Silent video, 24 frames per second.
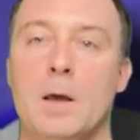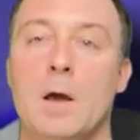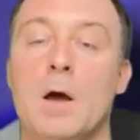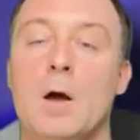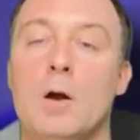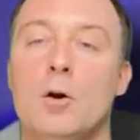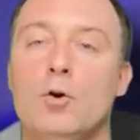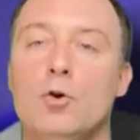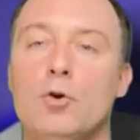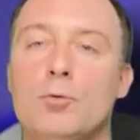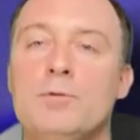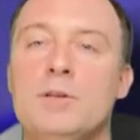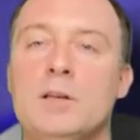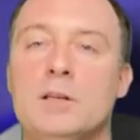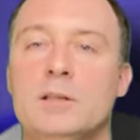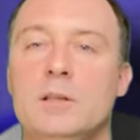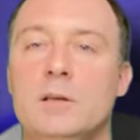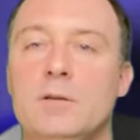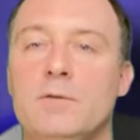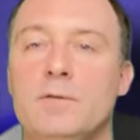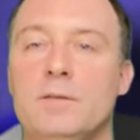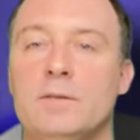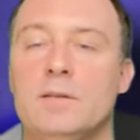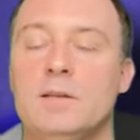
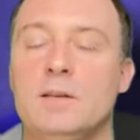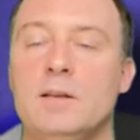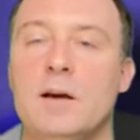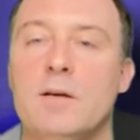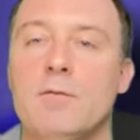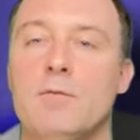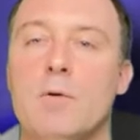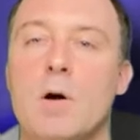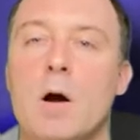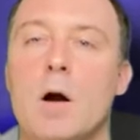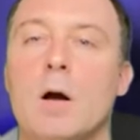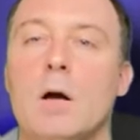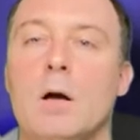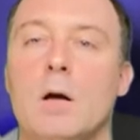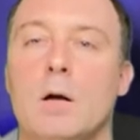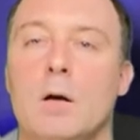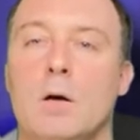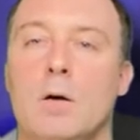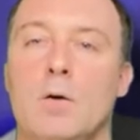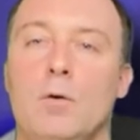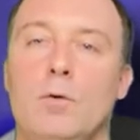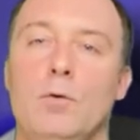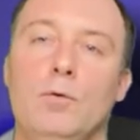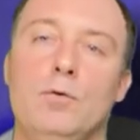L'objectif, c'est d'avoir
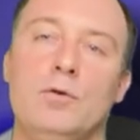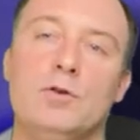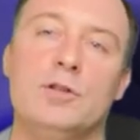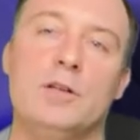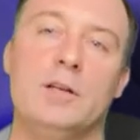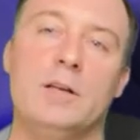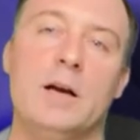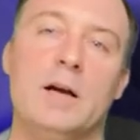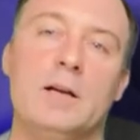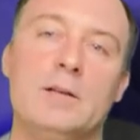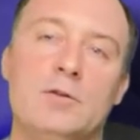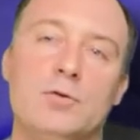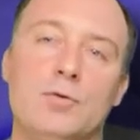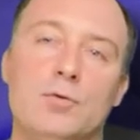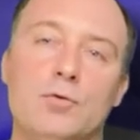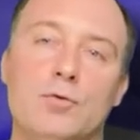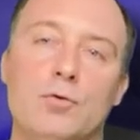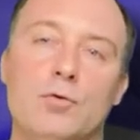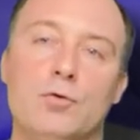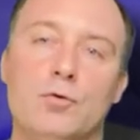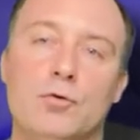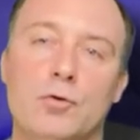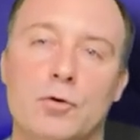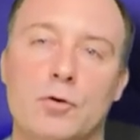une génération
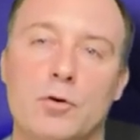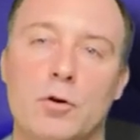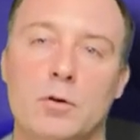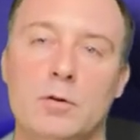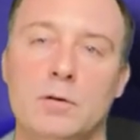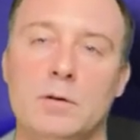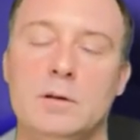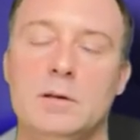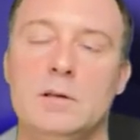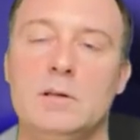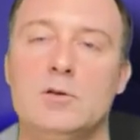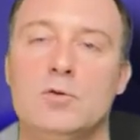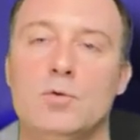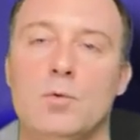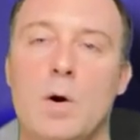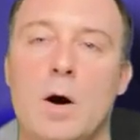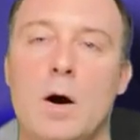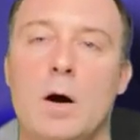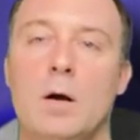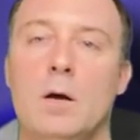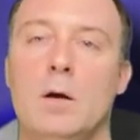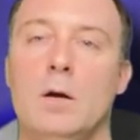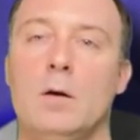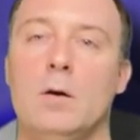de tokens qui
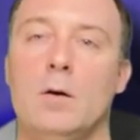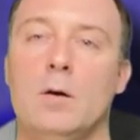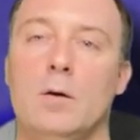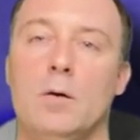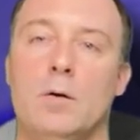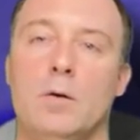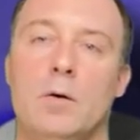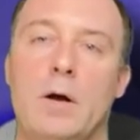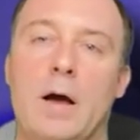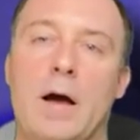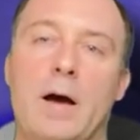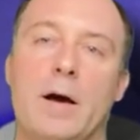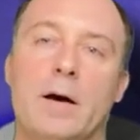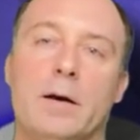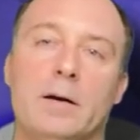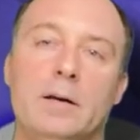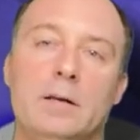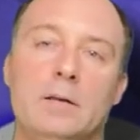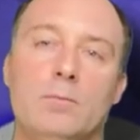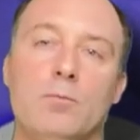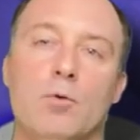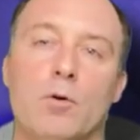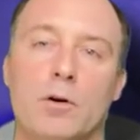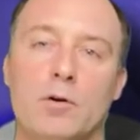soit euh, à un
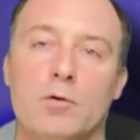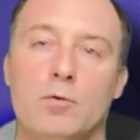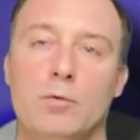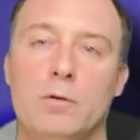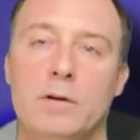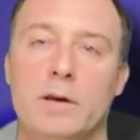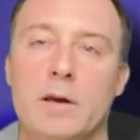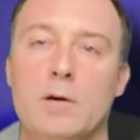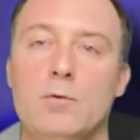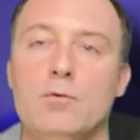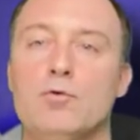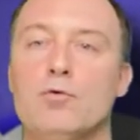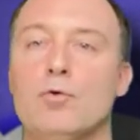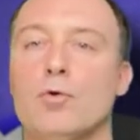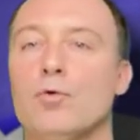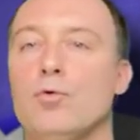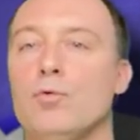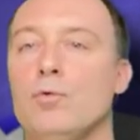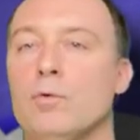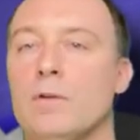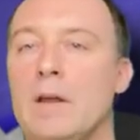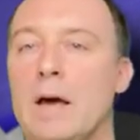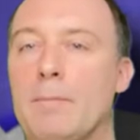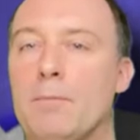rythme régulier.
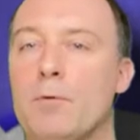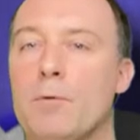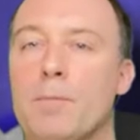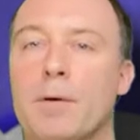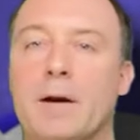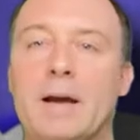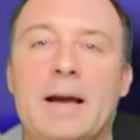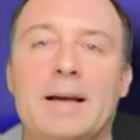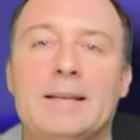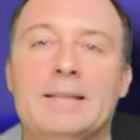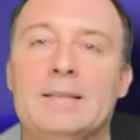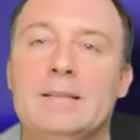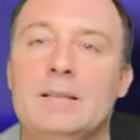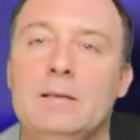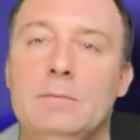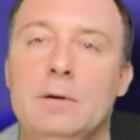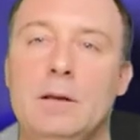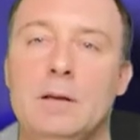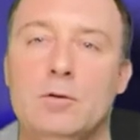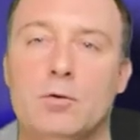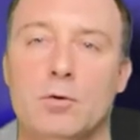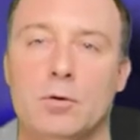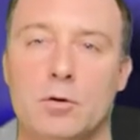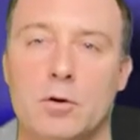Aujourd'hui, on a à peu près à
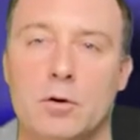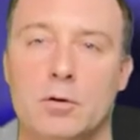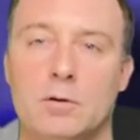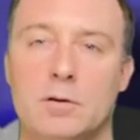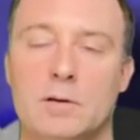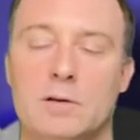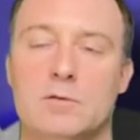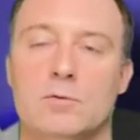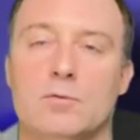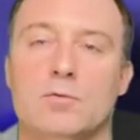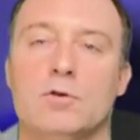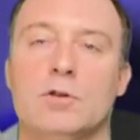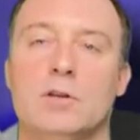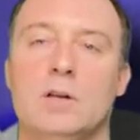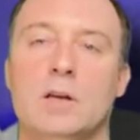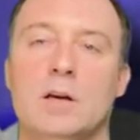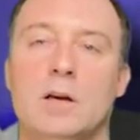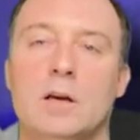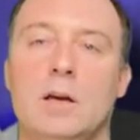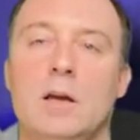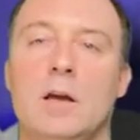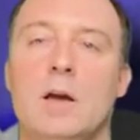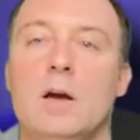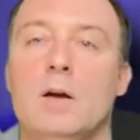6000 tokens qui sont
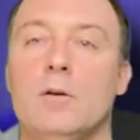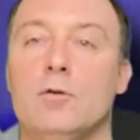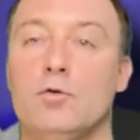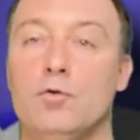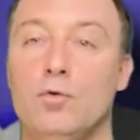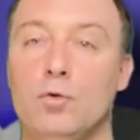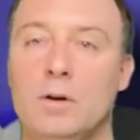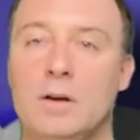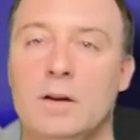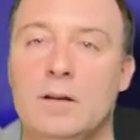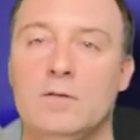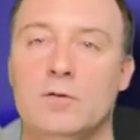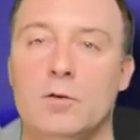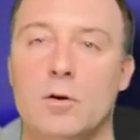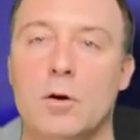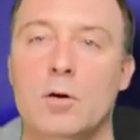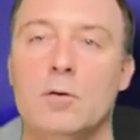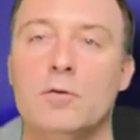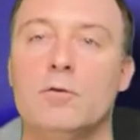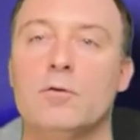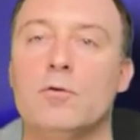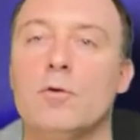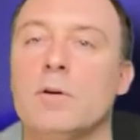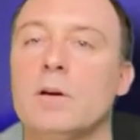générés toutes les
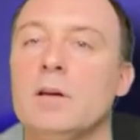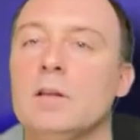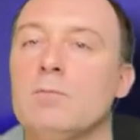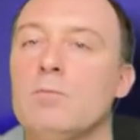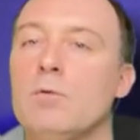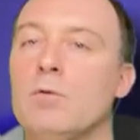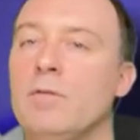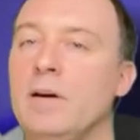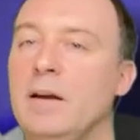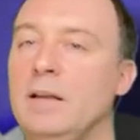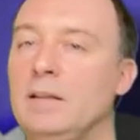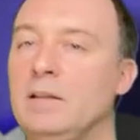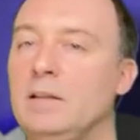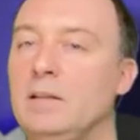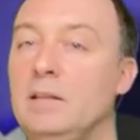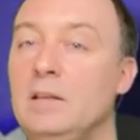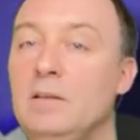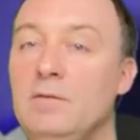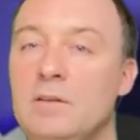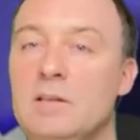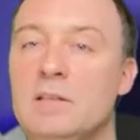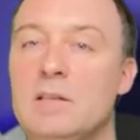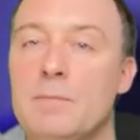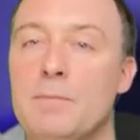heures. Ce rythme va être
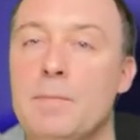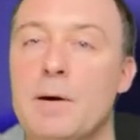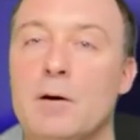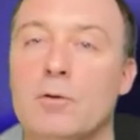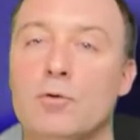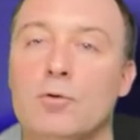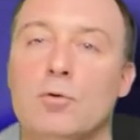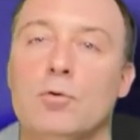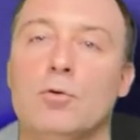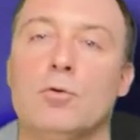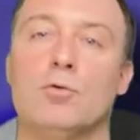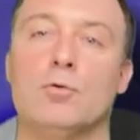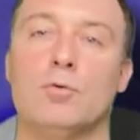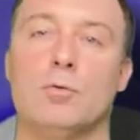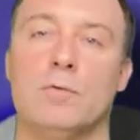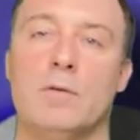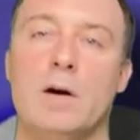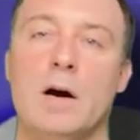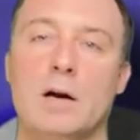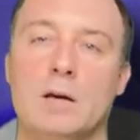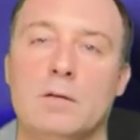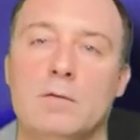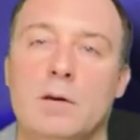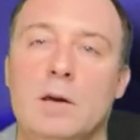divisé par deux quand on
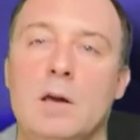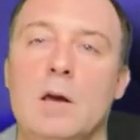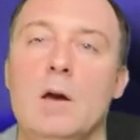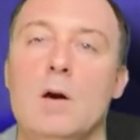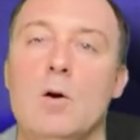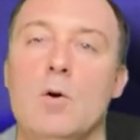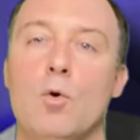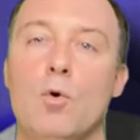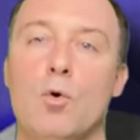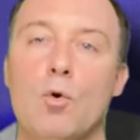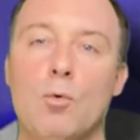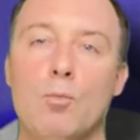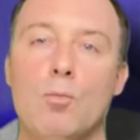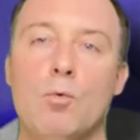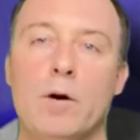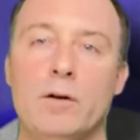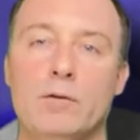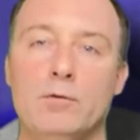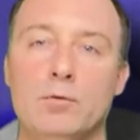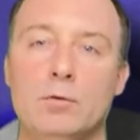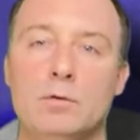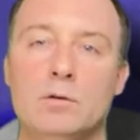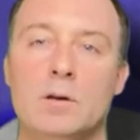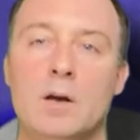va arriver au mois
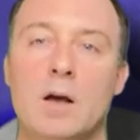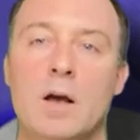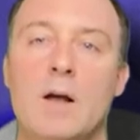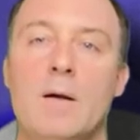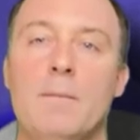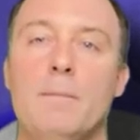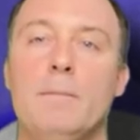d'août.